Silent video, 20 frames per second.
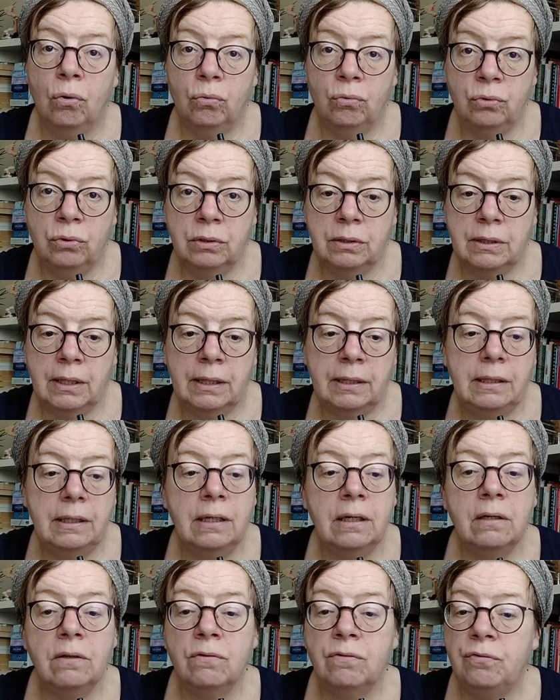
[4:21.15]
und dann
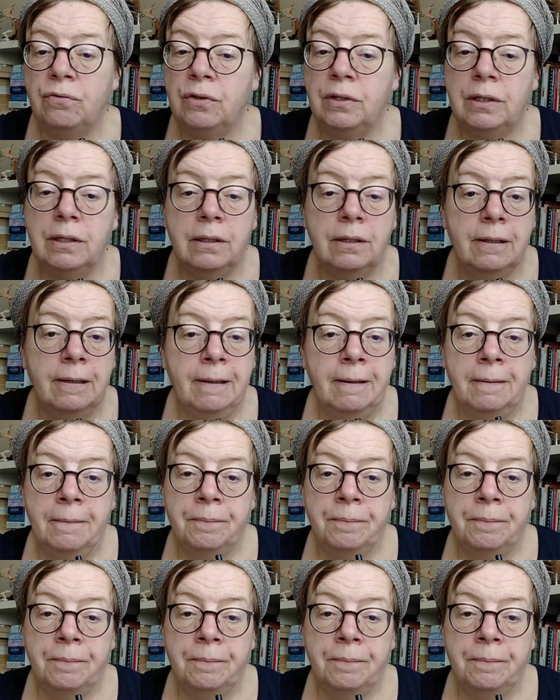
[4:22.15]
irgendwie,